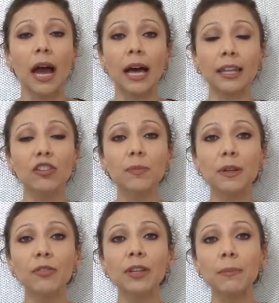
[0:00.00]
além de
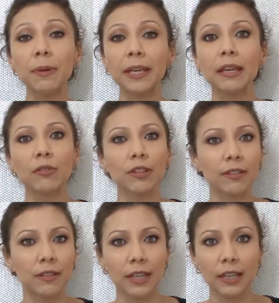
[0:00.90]
prevenir pequenos
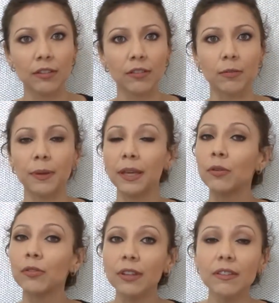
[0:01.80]
acidentes,
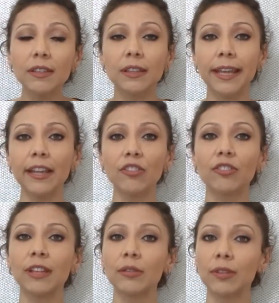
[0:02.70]
pequenos
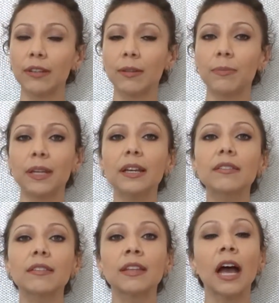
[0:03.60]
incidentes dentro das
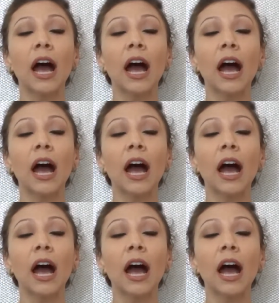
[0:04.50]
empresas,